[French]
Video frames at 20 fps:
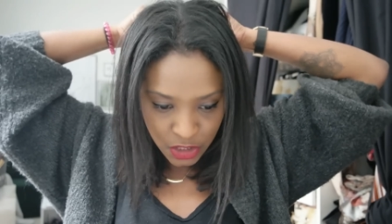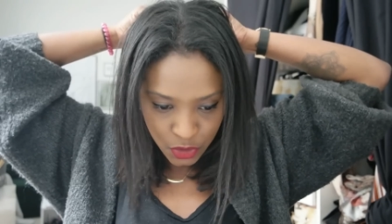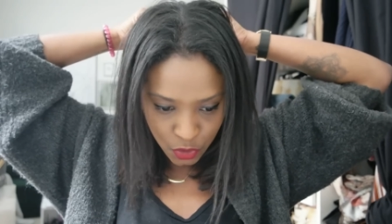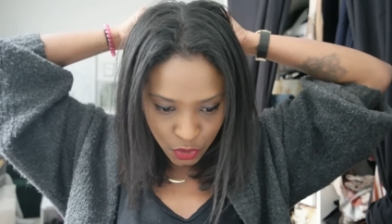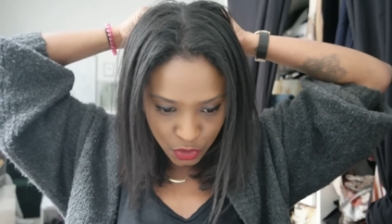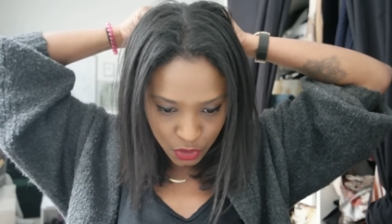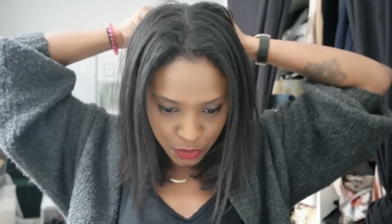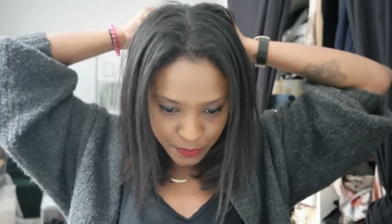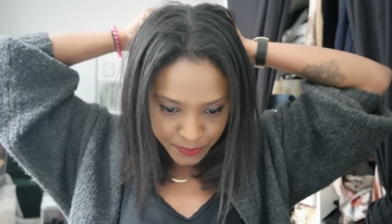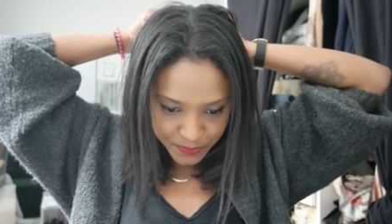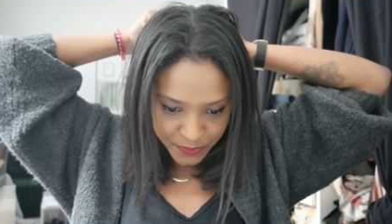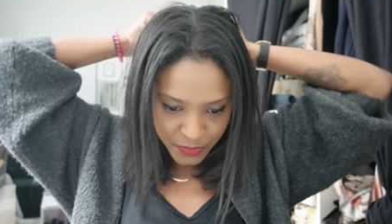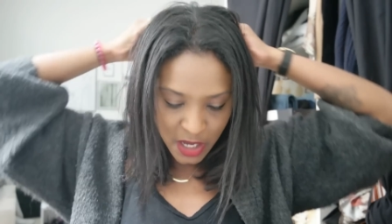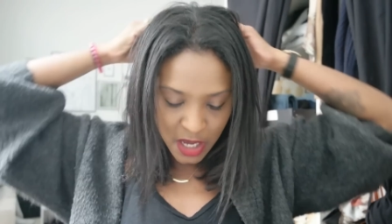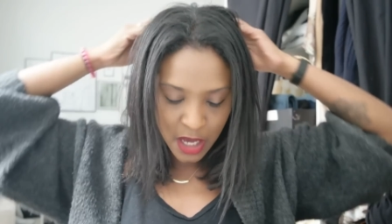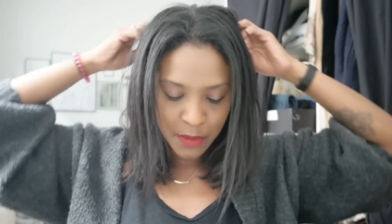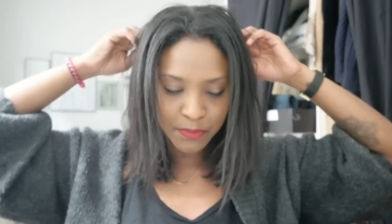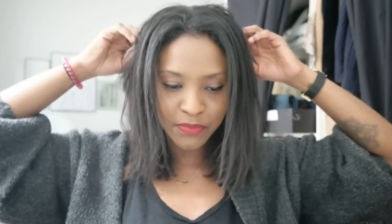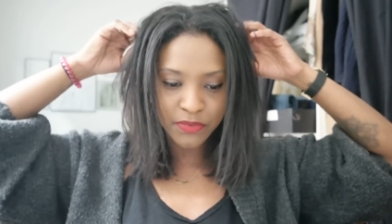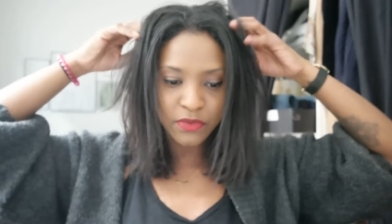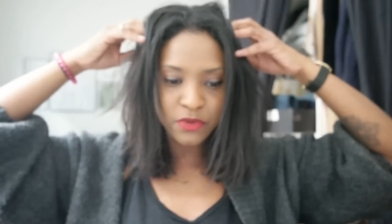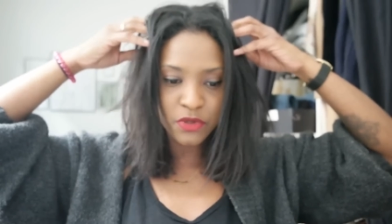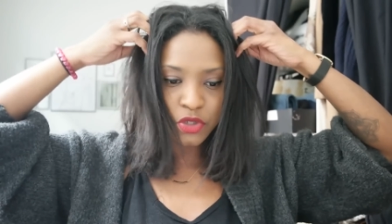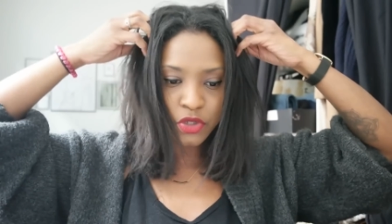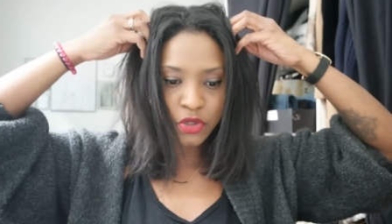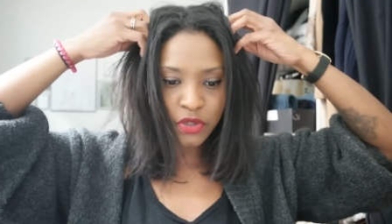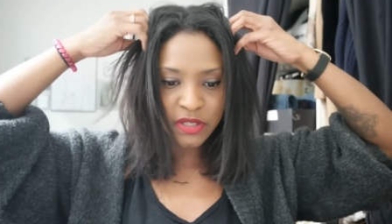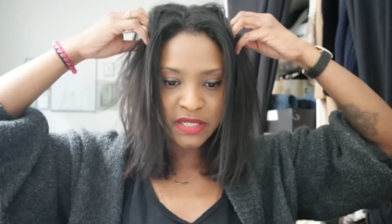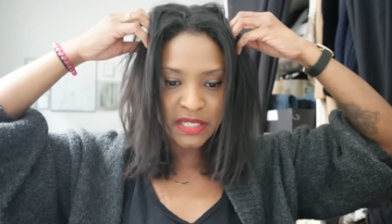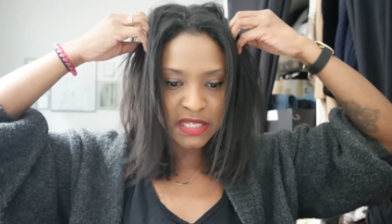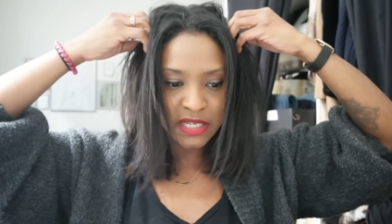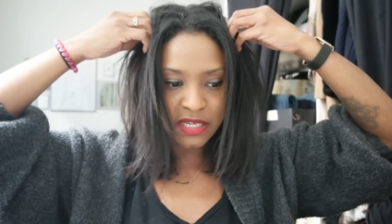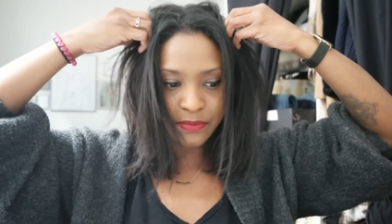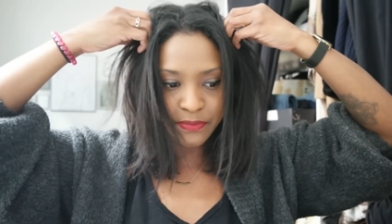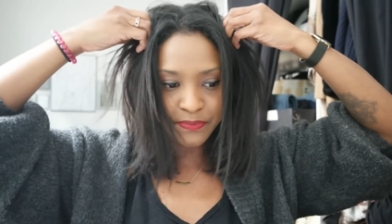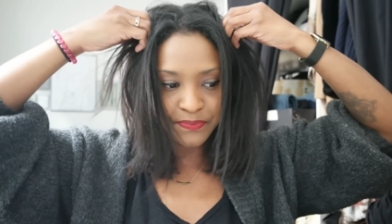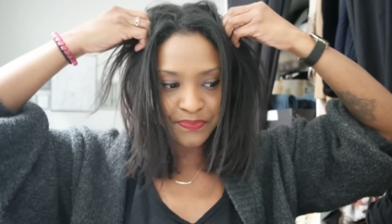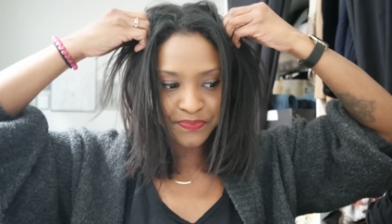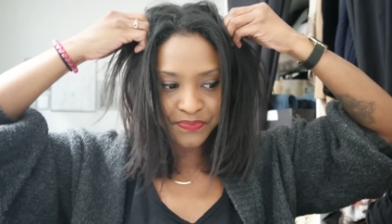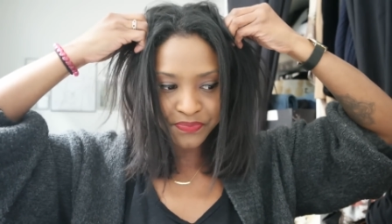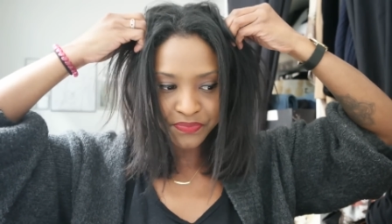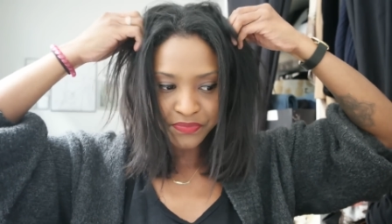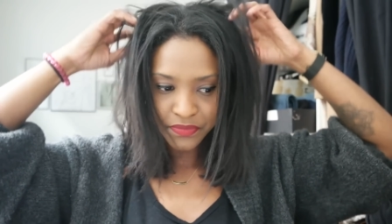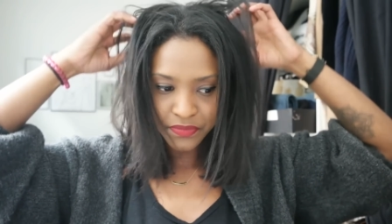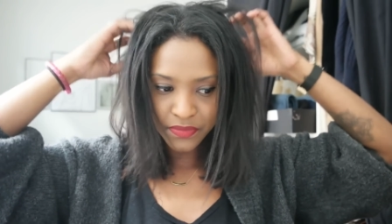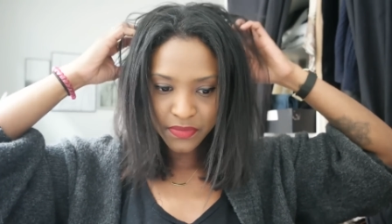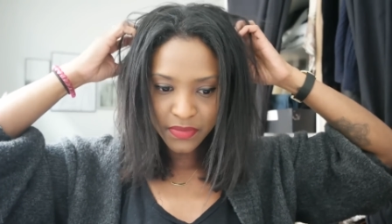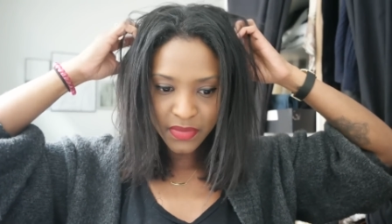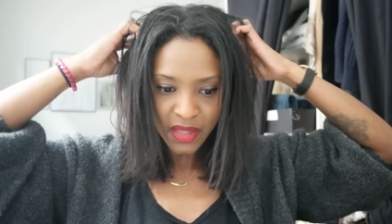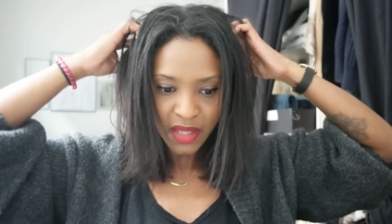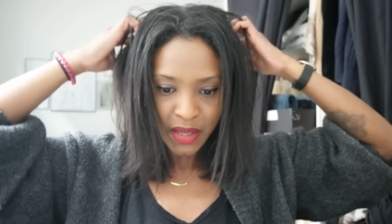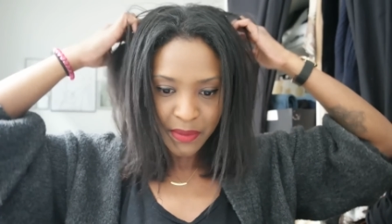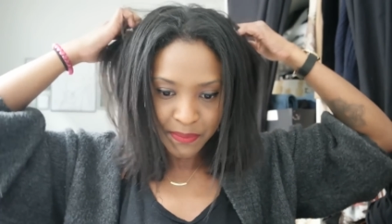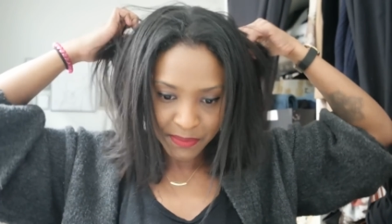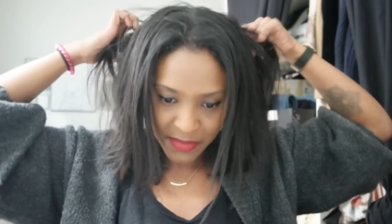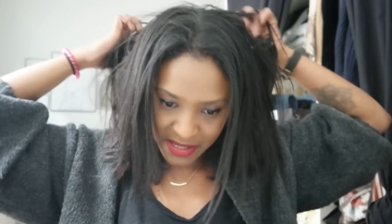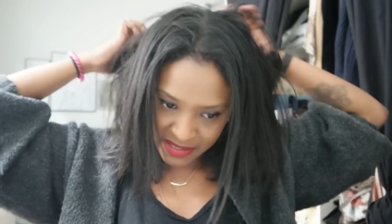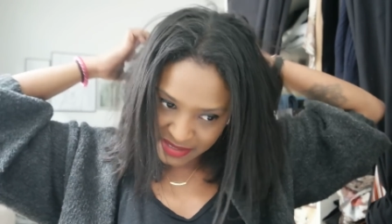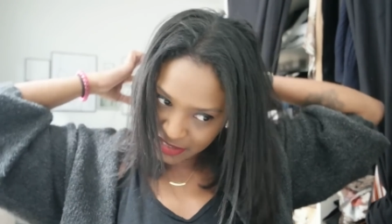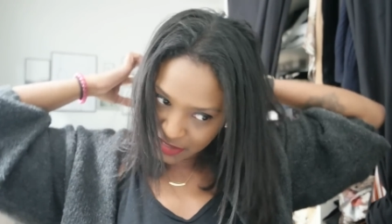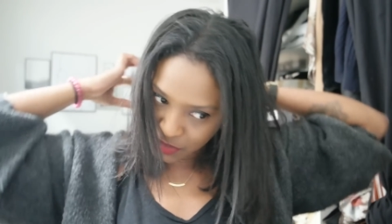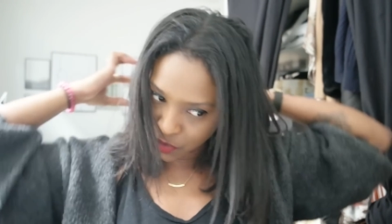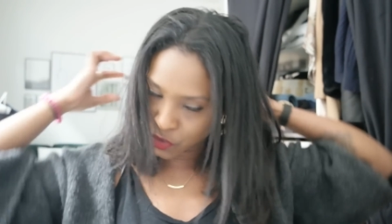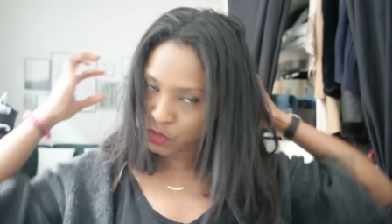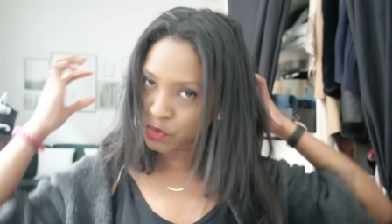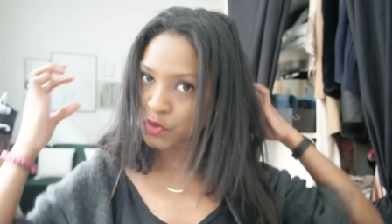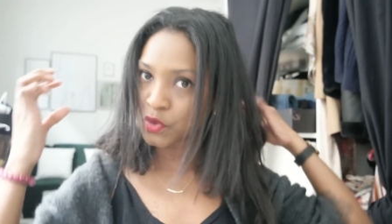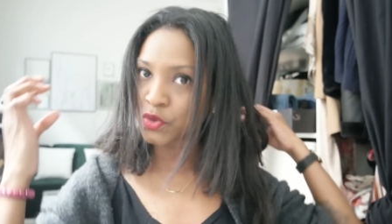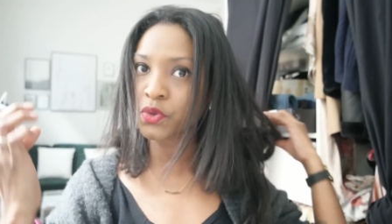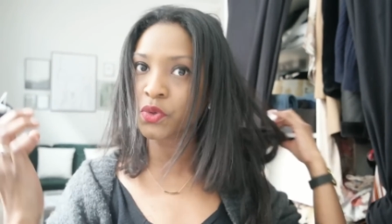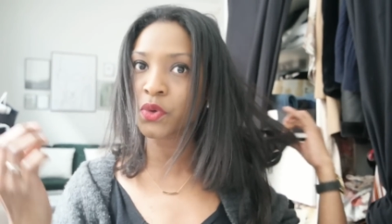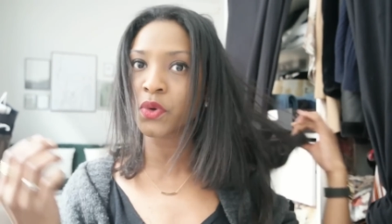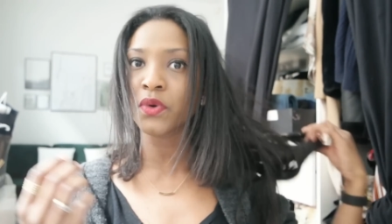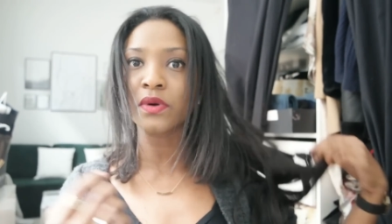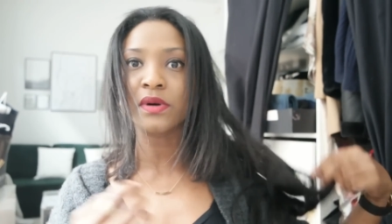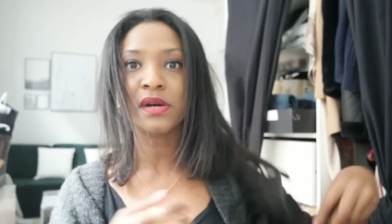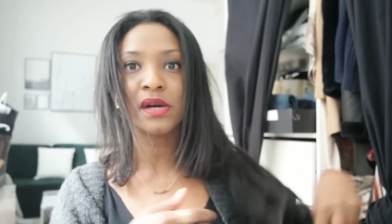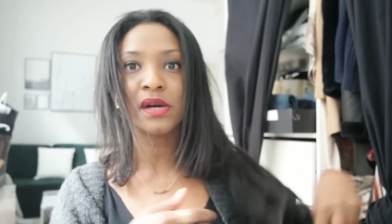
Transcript: Donc hop, je retire mes extensions.